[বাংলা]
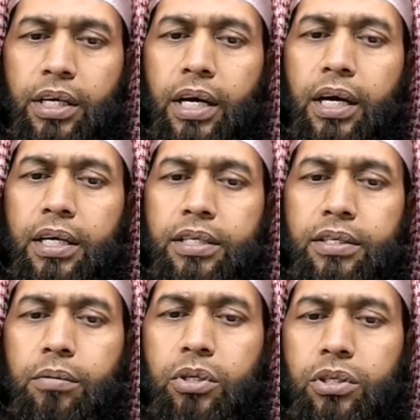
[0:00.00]
ইহা
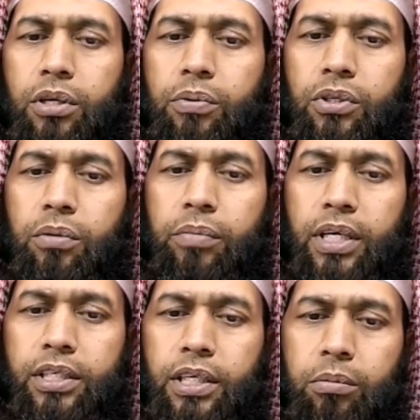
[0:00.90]
হিজরি বছরের প্রথম
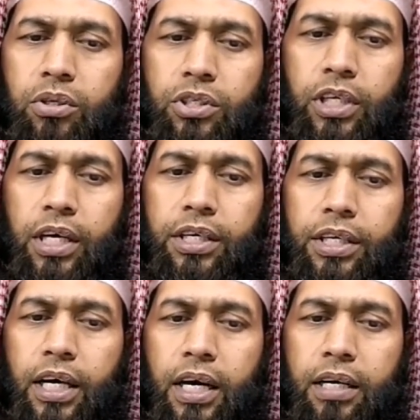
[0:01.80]
মাস এবং
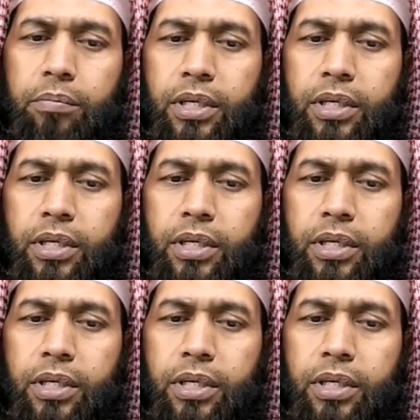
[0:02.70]
চারটি হারাম